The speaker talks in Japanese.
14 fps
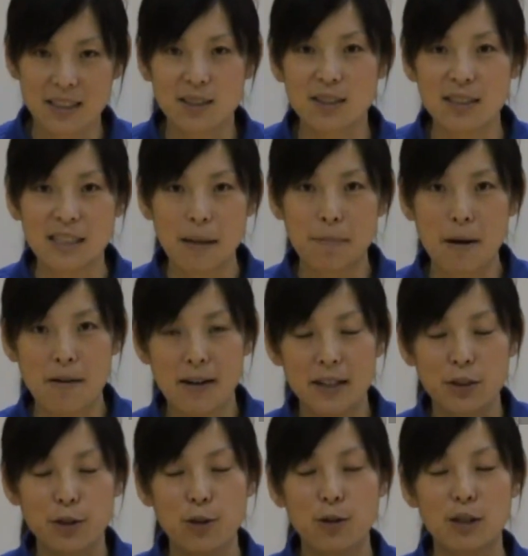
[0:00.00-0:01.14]
でついてパワー
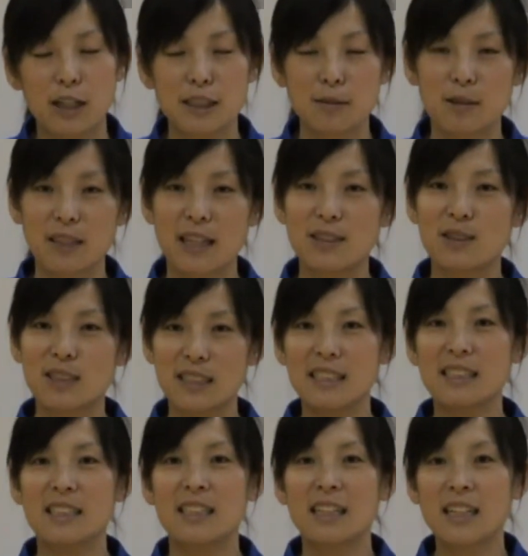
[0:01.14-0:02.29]
の強化にもなる
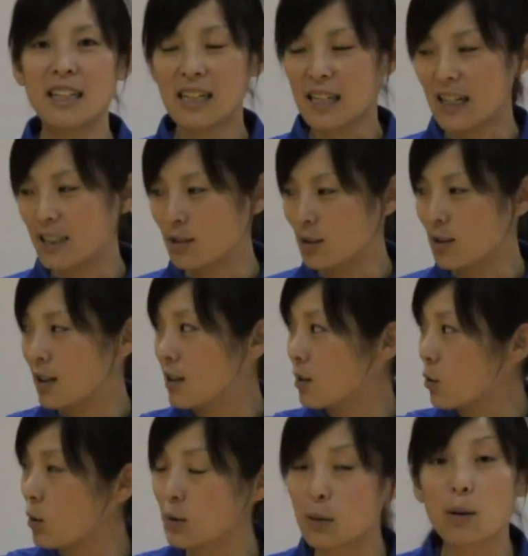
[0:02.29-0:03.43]
しあの
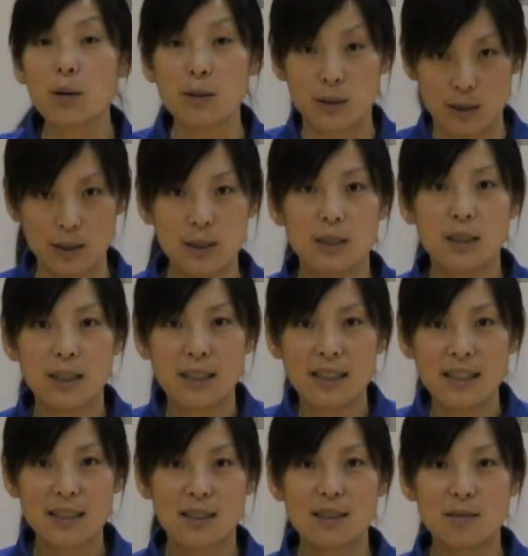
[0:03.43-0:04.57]
コントロー
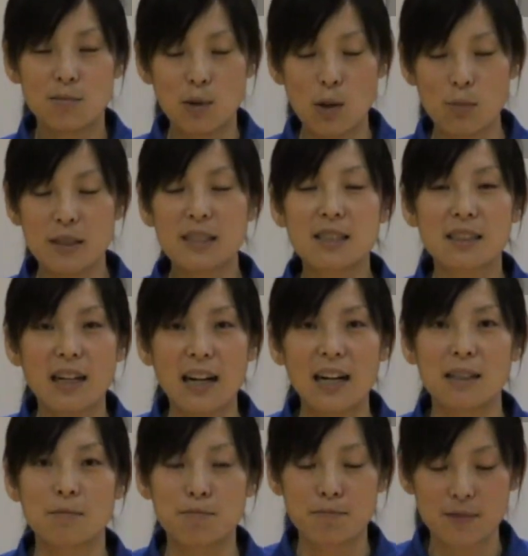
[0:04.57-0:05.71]
ルもミス
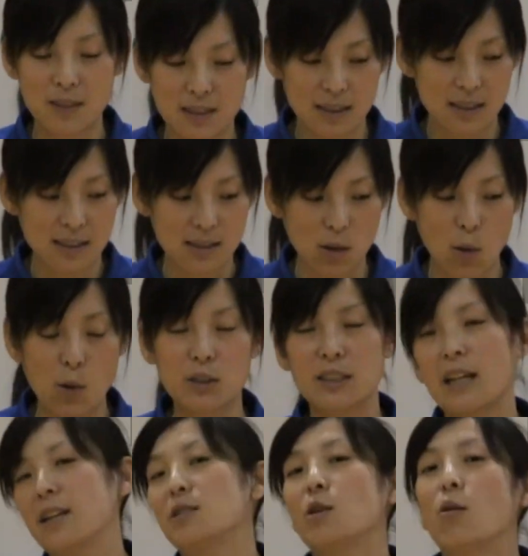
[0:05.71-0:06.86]
が多く
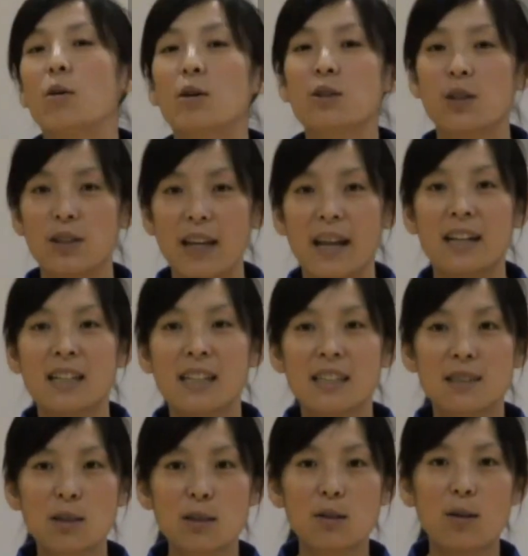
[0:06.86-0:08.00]
なると思うので
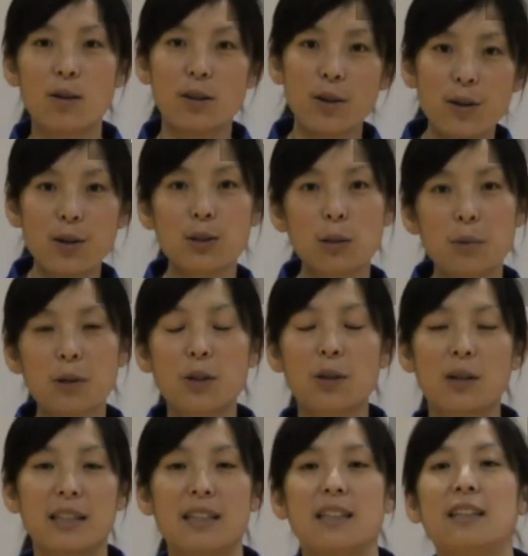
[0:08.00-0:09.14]
そういうところ両方とも強
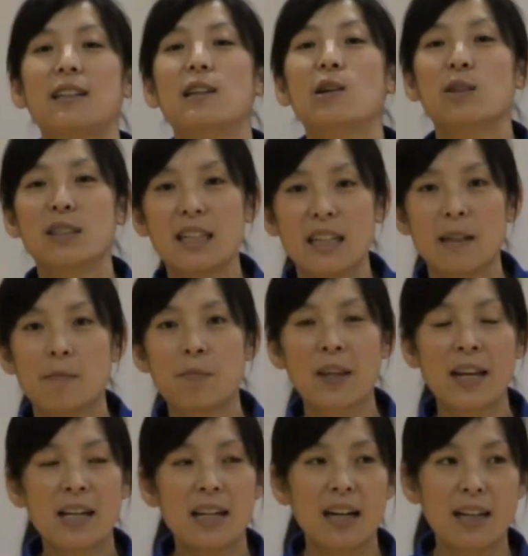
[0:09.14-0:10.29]
化できるように
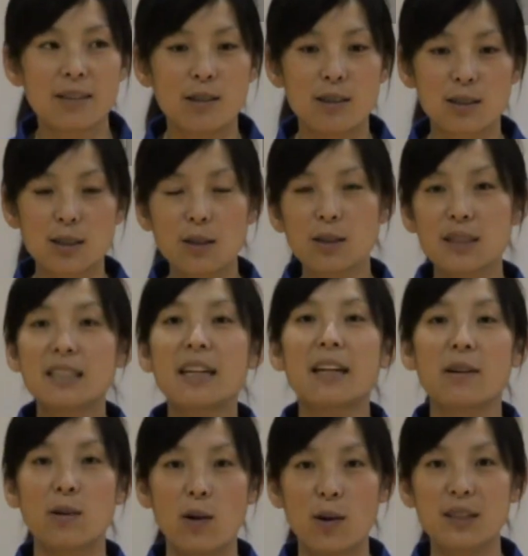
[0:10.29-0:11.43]
あのその2
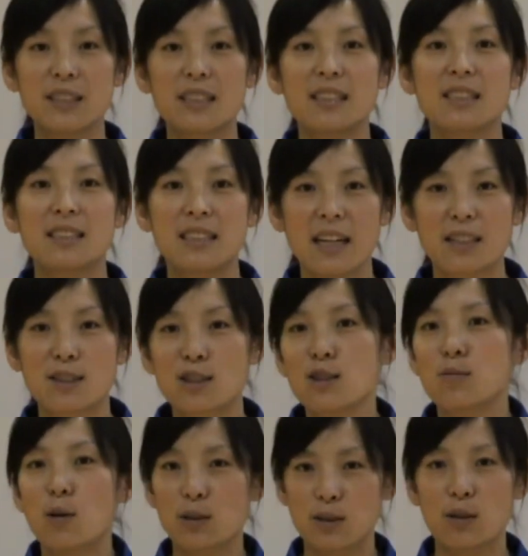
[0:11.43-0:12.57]
点を意識して2
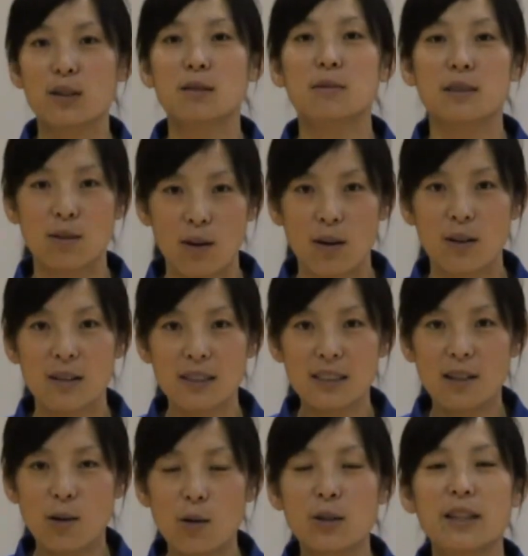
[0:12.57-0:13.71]
ボールドリブルを
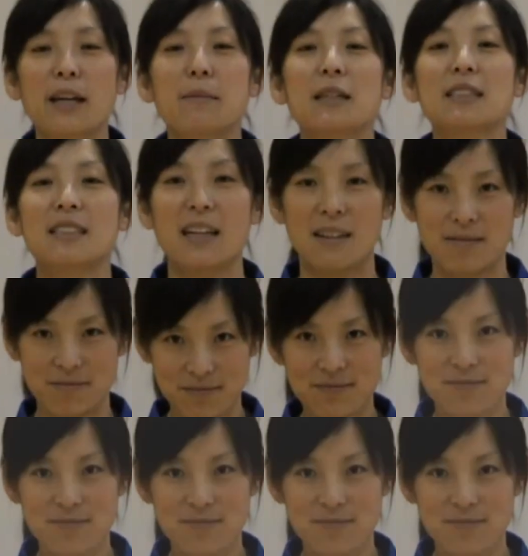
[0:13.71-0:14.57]
行いました。